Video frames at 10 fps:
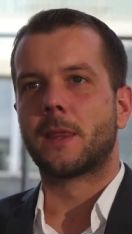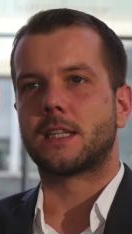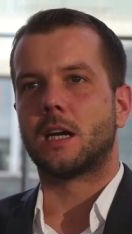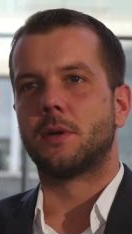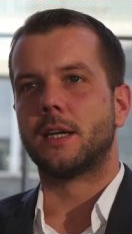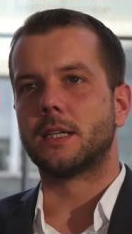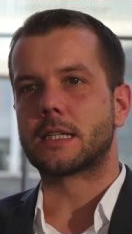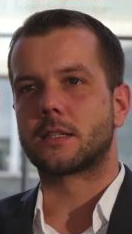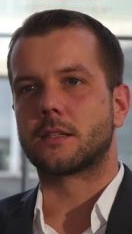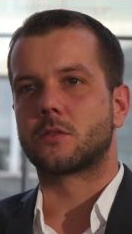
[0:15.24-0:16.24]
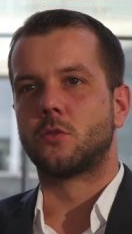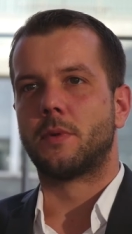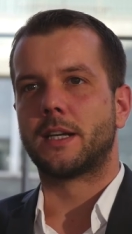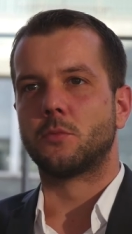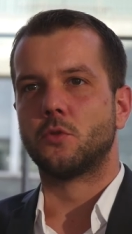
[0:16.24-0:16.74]
Dabei ist es so,
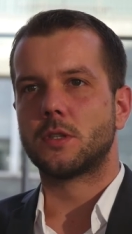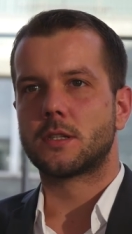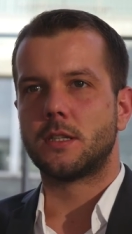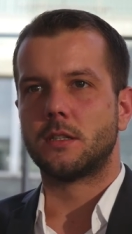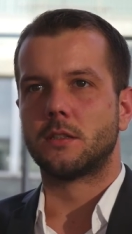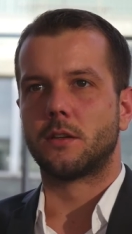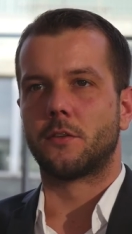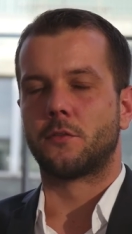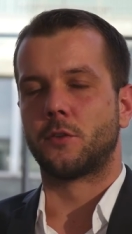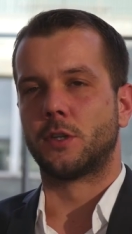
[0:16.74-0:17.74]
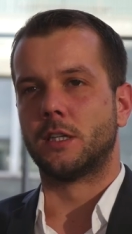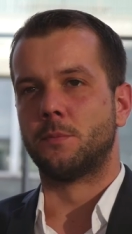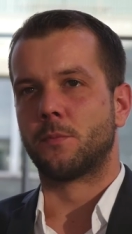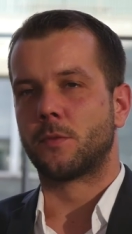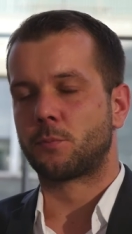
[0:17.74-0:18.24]
bei dem Gütesiegel
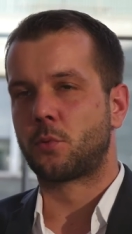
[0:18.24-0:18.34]
ähm,